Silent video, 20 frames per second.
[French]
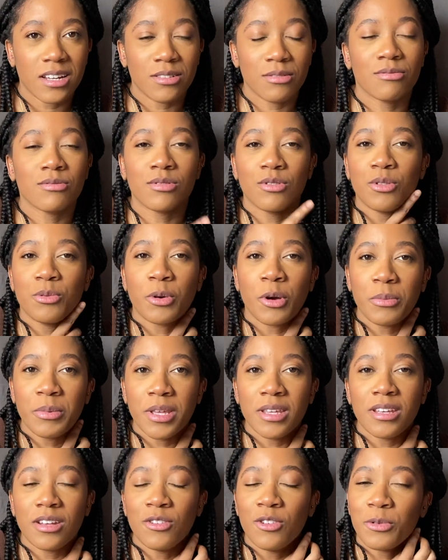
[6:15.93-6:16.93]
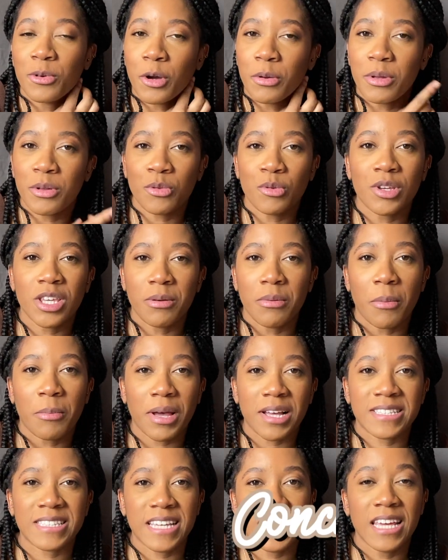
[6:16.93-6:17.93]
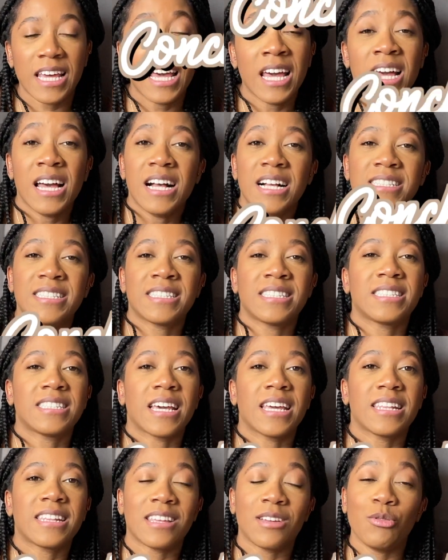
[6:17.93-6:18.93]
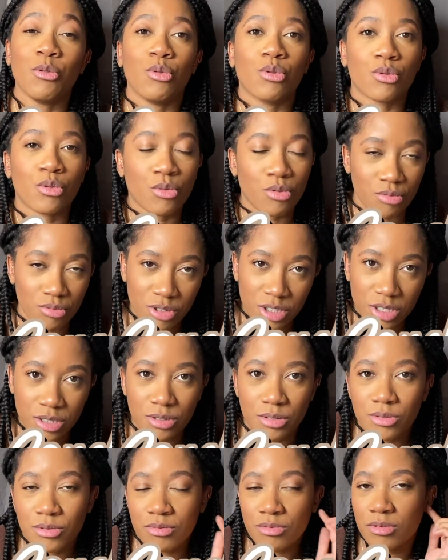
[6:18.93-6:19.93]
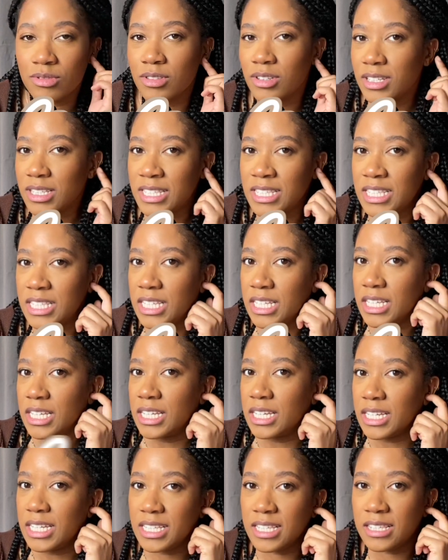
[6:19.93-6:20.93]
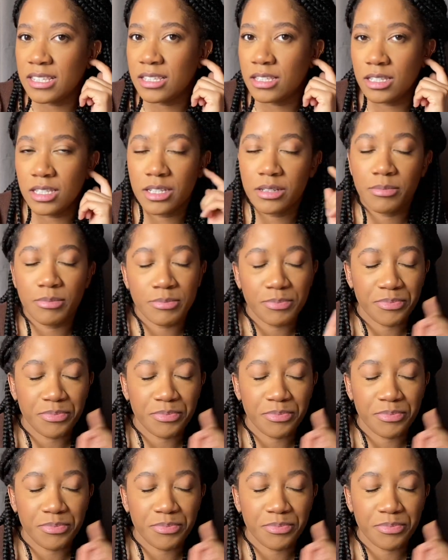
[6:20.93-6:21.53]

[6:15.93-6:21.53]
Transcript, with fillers: donc le premier, le premier truc qui m'a percé, ça a été le conche, donc qui est ici.